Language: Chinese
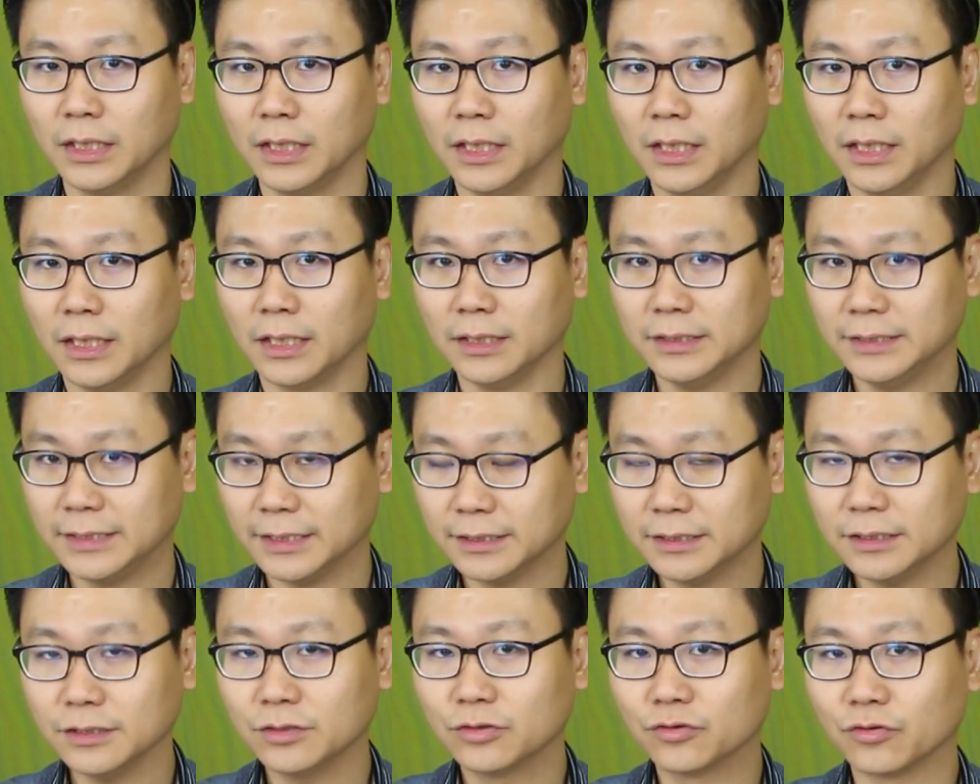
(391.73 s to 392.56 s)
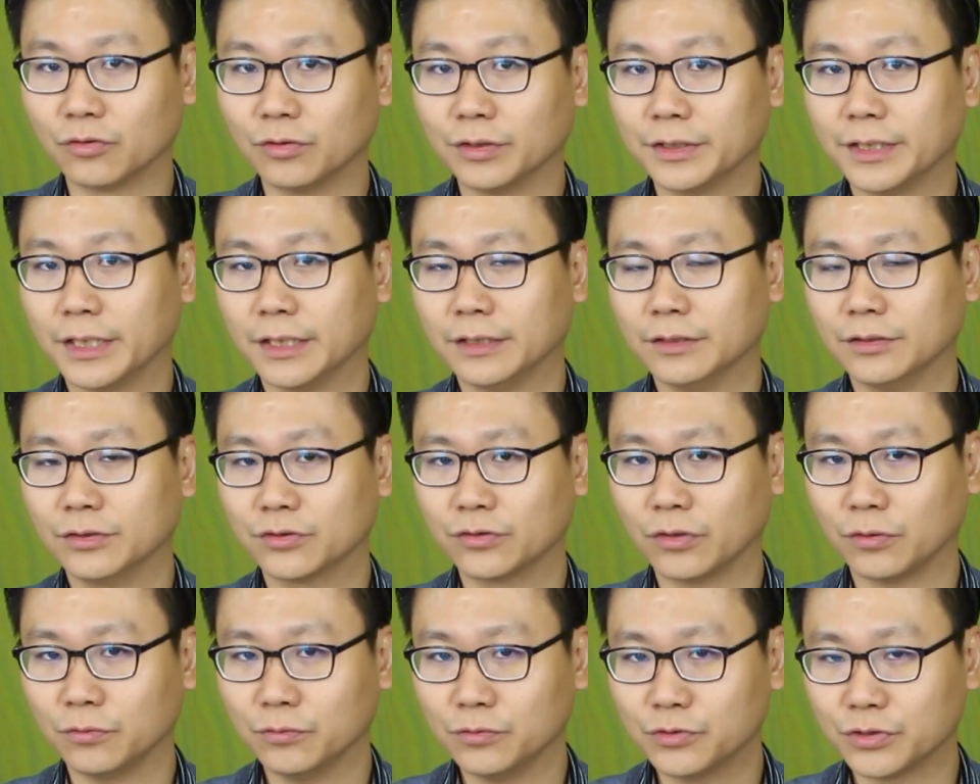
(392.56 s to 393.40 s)
而截至昨天，
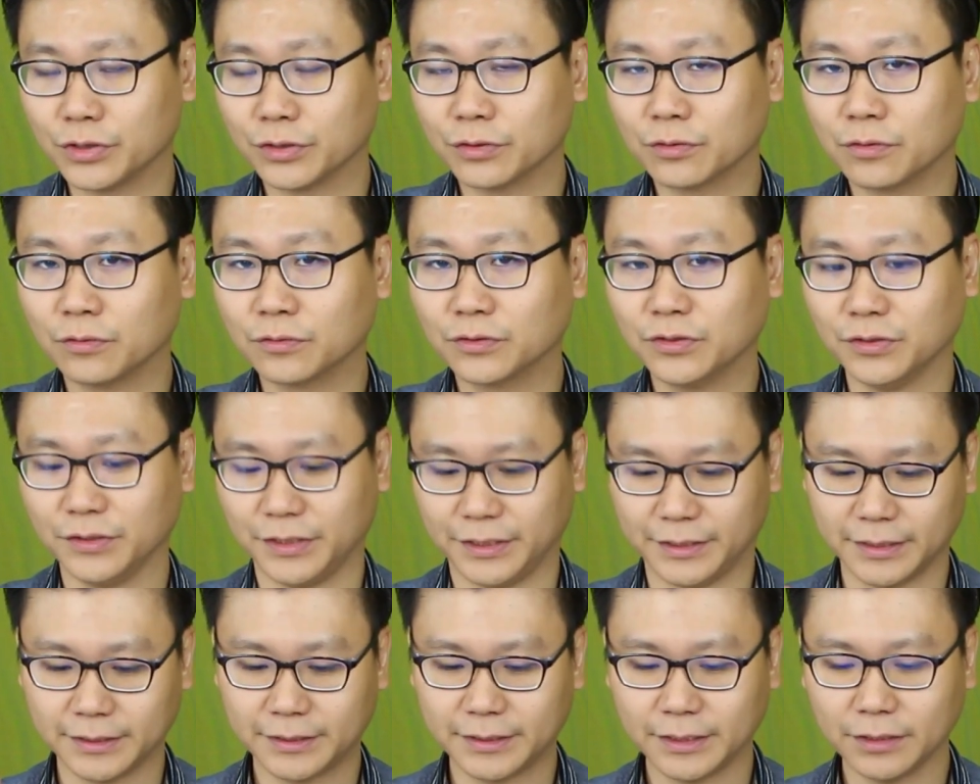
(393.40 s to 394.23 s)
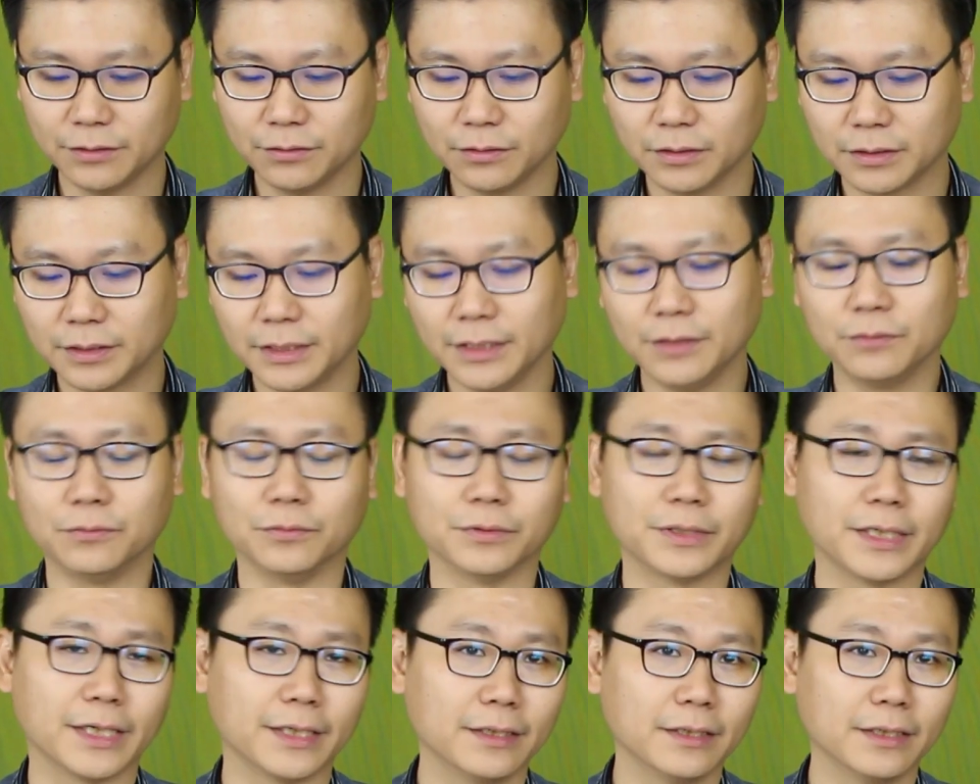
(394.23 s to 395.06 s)
搜寻工作已经进入了第五
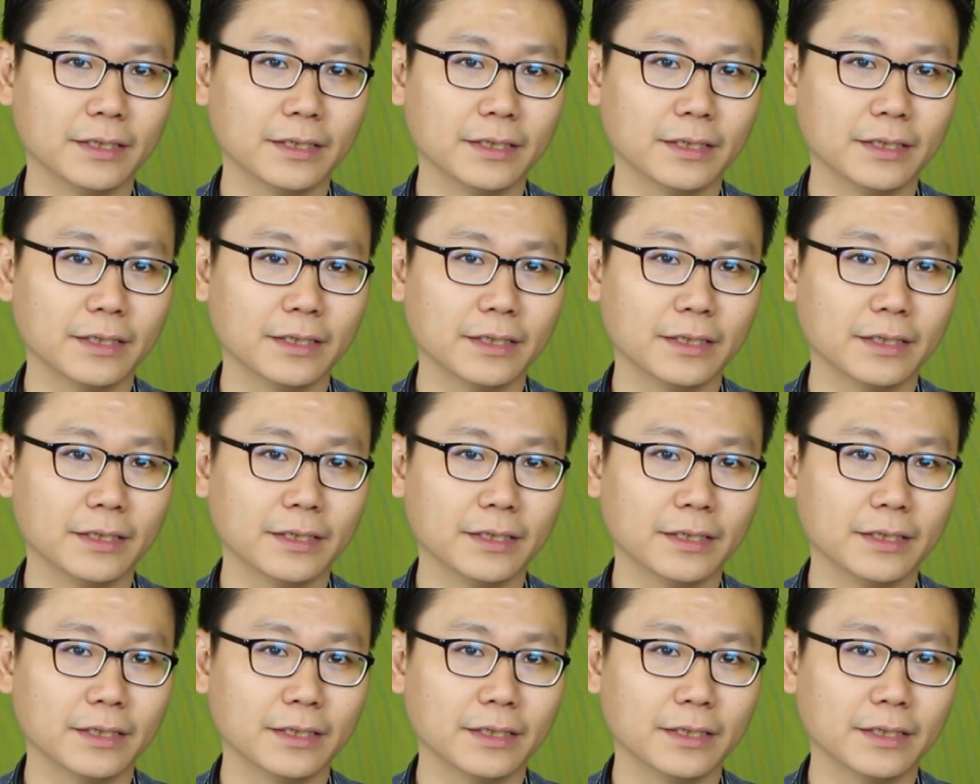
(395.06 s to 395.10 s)
天。